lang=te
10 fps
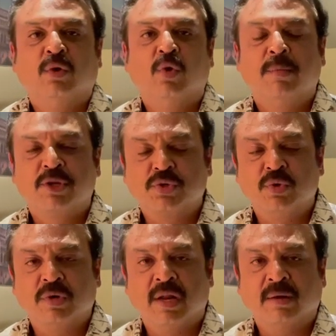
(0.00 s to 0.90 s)

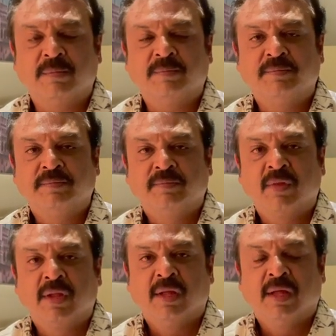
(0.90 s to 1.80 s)
లోపరుచుకుంటున్నారు
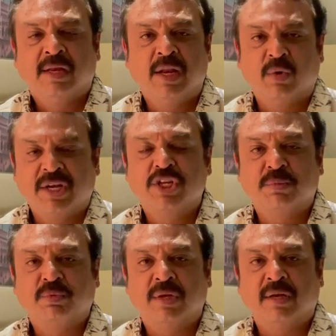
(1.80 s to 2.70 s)
నేను ఒకటే
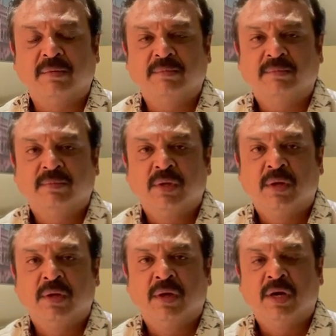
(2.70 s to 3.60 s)
చెప్తున్నాను
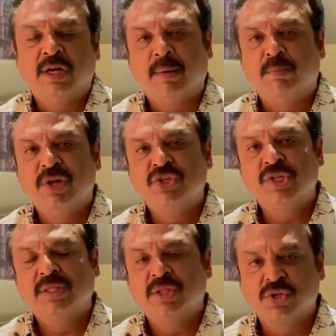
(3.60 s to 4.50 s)
డబ్బులు
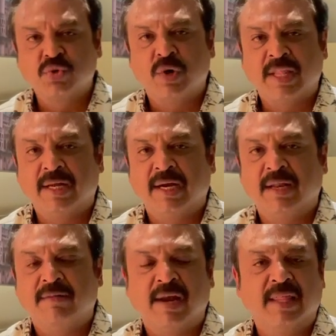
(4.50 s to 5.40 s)
ఇస్తే తీసుకోండి
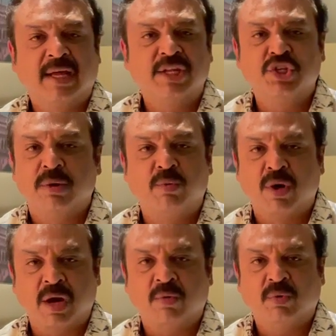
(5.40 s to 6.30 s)
ఎందుకంటే వీళ్ళ దగ్గర నుంచి
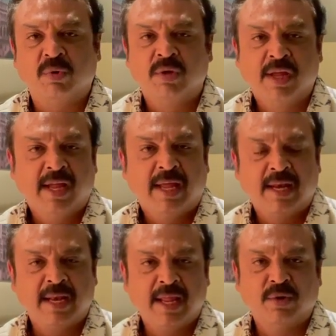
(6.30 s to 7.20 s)
డబ్బులు రావు
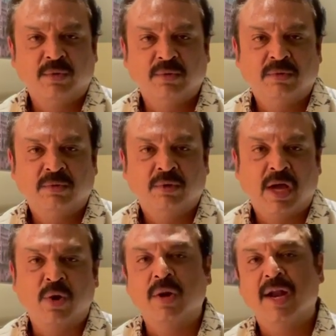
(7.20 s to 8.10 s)
నేను
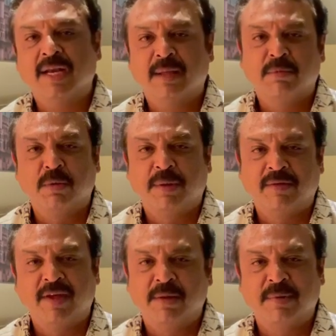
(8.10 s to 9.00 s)
కరోనా టైంలో
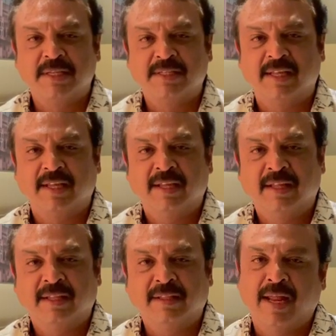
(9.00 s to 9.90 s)
పదివేలు పంచితే
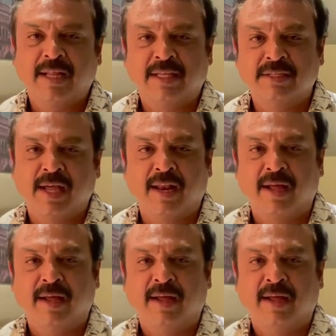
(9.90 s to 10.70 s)
దానికి చాలా